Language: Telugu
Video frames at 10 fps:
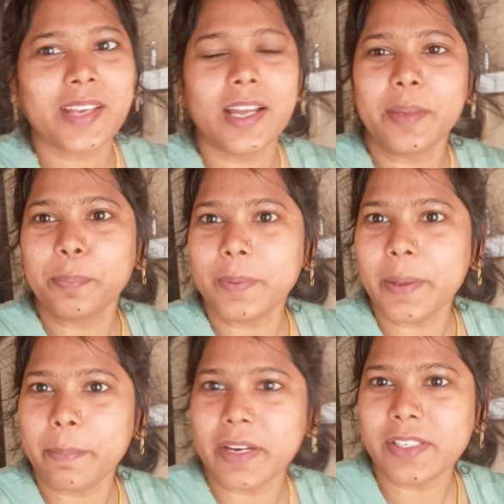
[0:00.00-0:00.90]
ఇప్పుడే
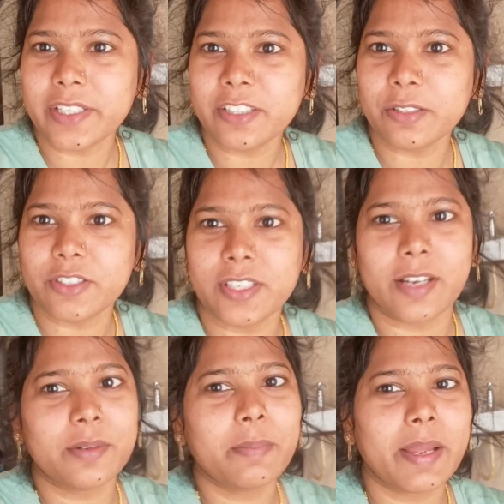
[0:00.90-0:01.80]
బ్రష్ చేసి వచ్చాను
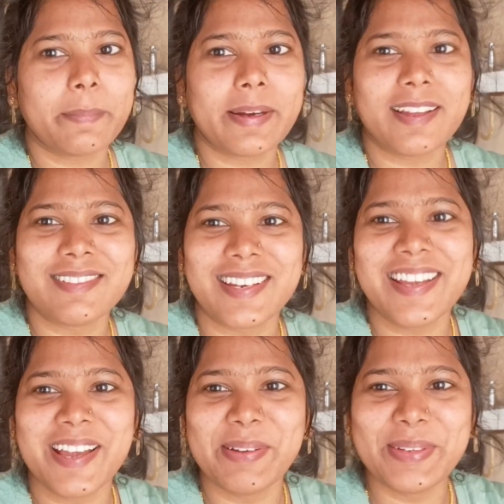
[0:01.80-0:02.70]
భయపడకండి
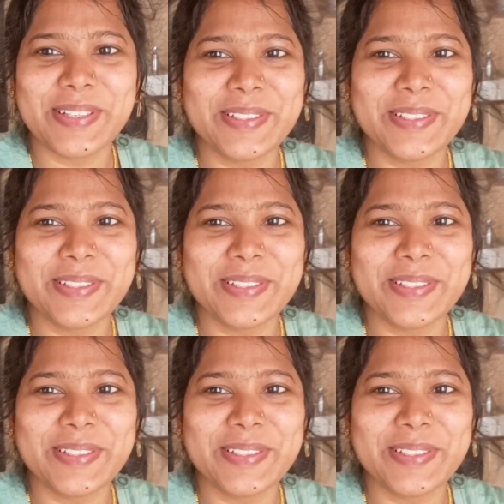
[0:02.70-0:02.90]
ఎవరు